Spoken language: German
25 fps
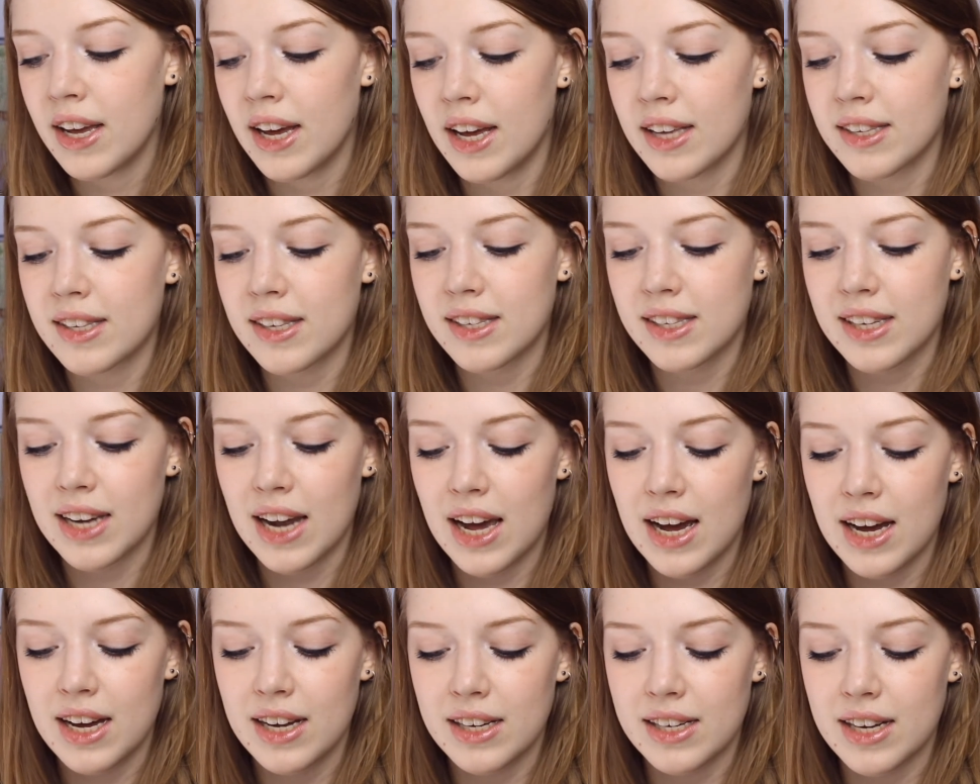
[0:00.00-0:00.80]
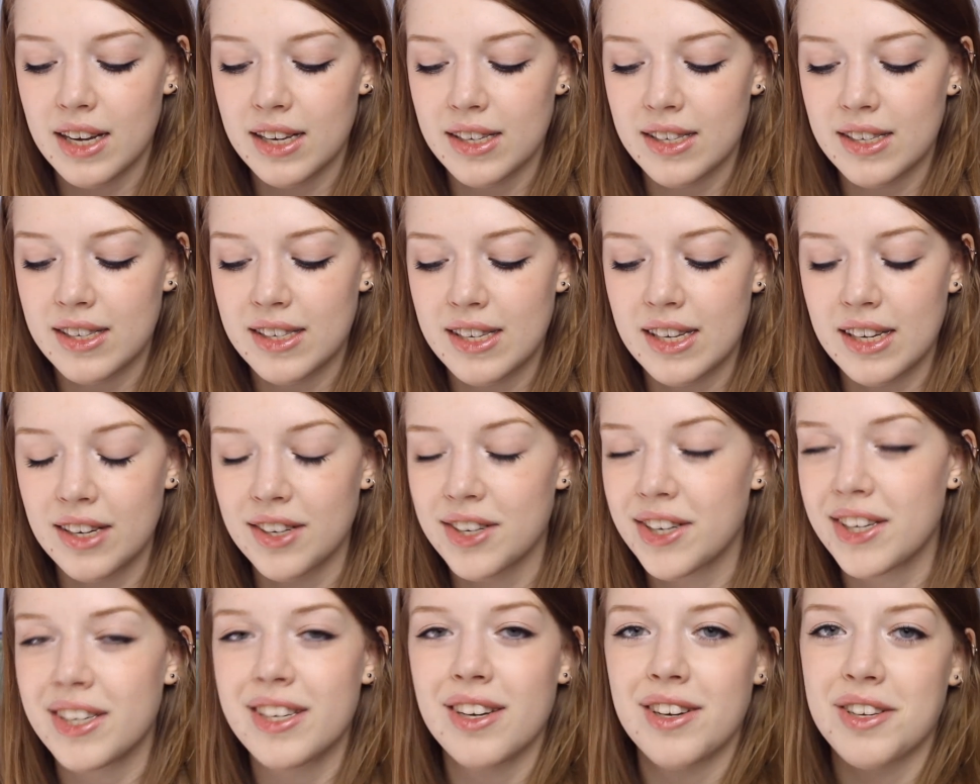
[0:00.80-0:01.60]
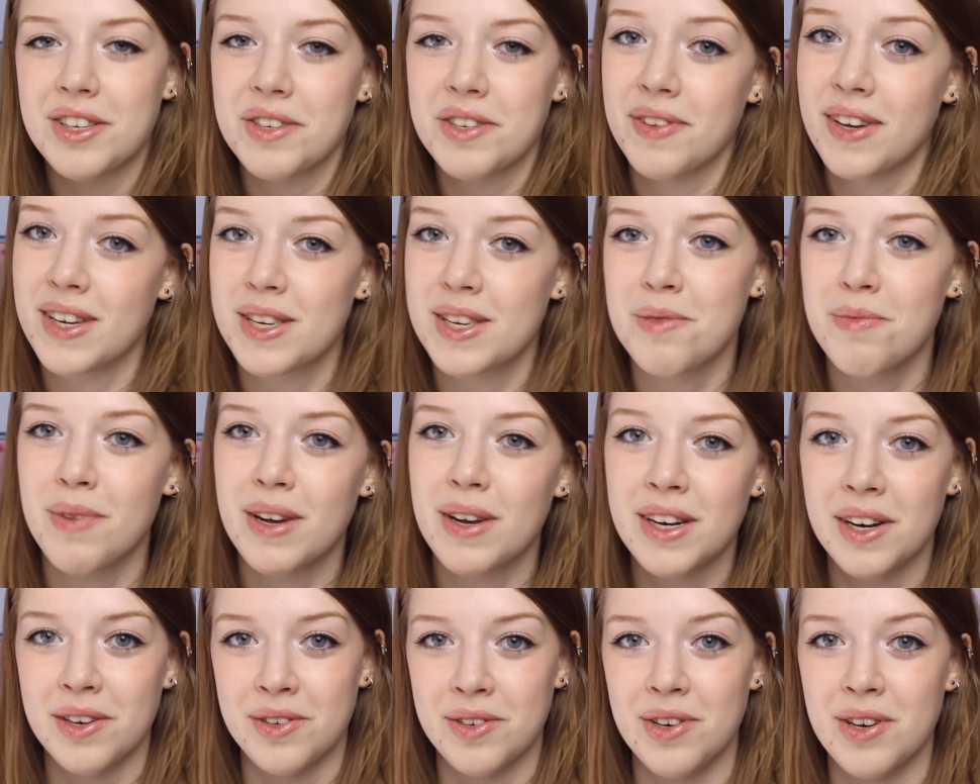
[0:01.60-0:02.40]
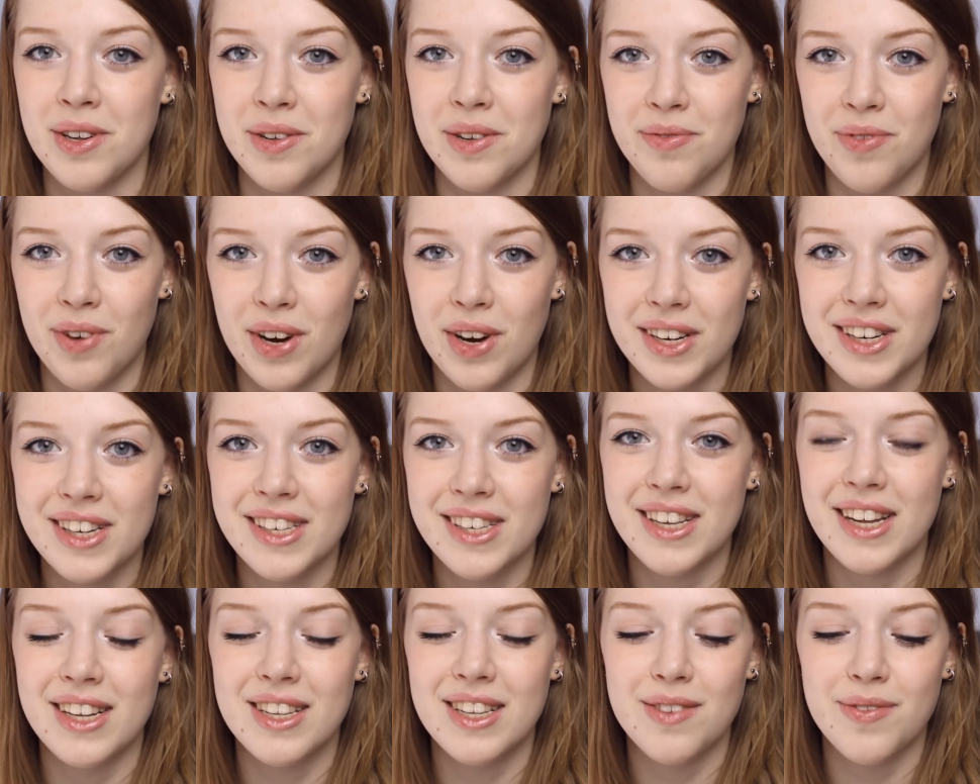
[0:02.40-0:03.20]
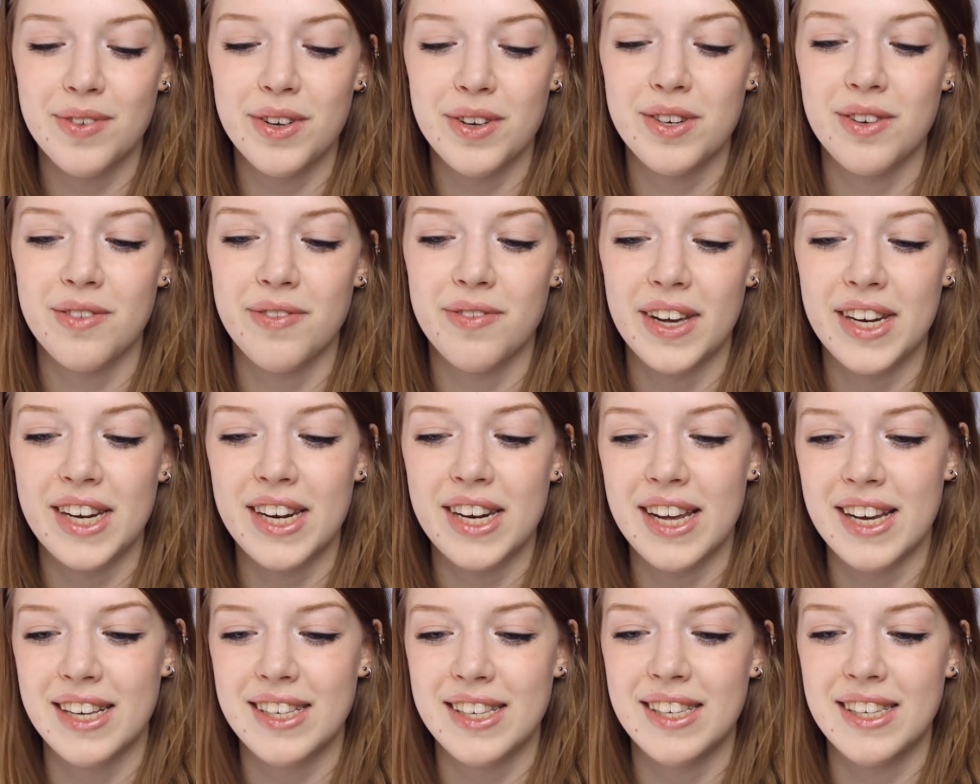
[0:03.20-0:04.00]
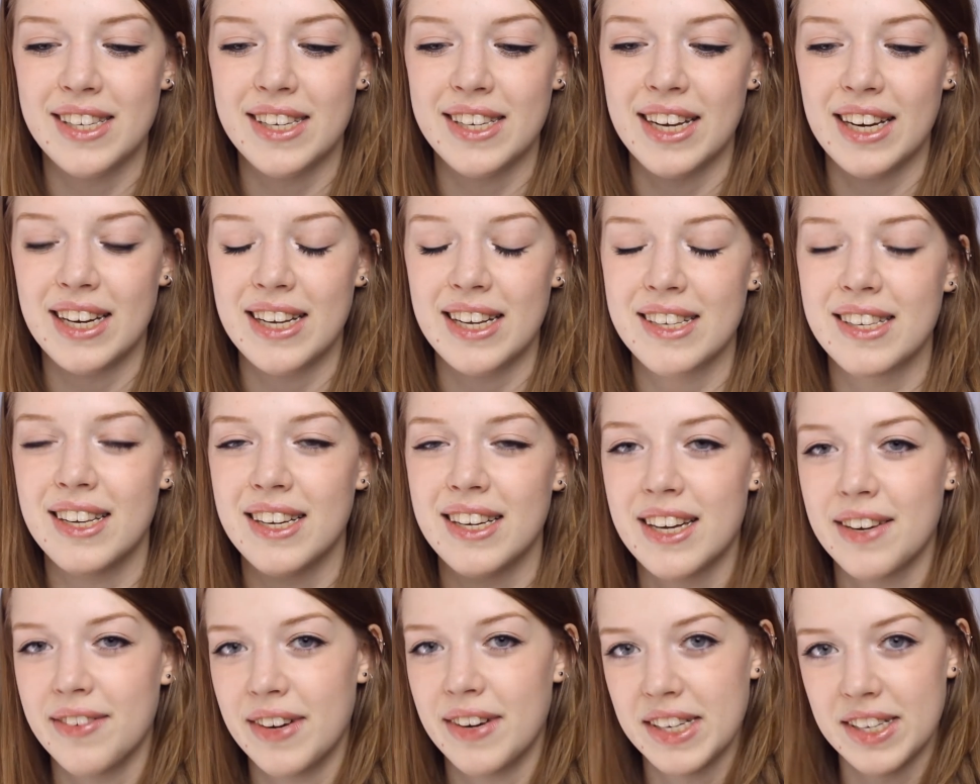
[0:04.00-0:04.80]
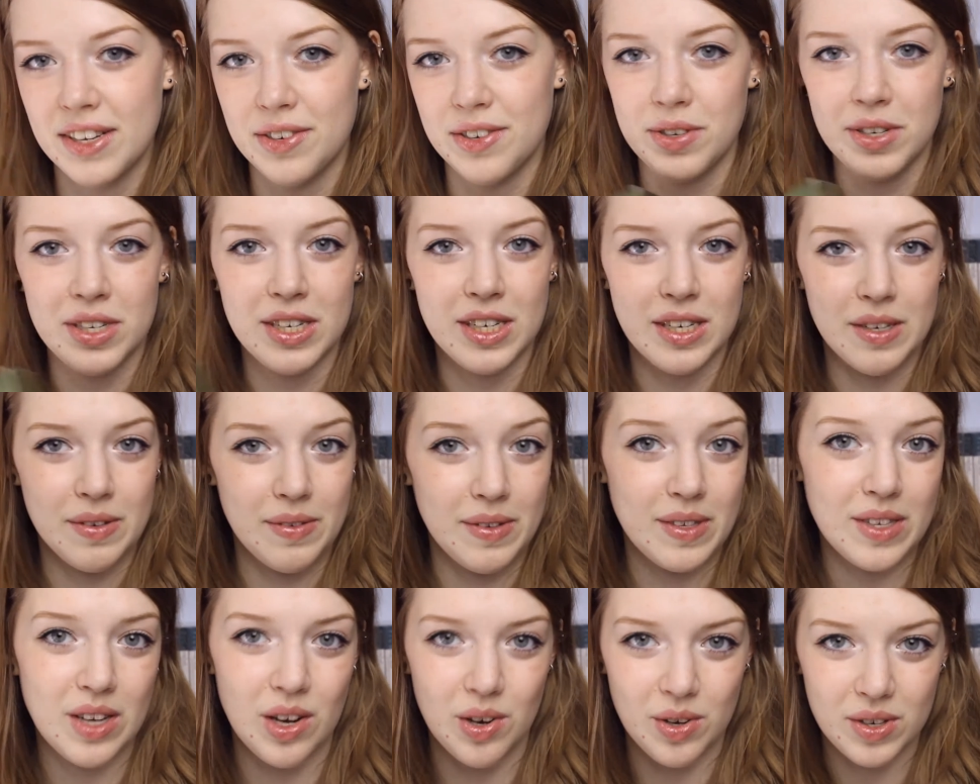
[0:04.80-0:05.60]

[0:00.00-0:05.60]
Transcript: Es ist klar, dass die Geschichte aus dem ersten Band natürlich fortgesetzt wird und wer den ersten nicht gelesen hat, der weiß natürlich nicht, wie es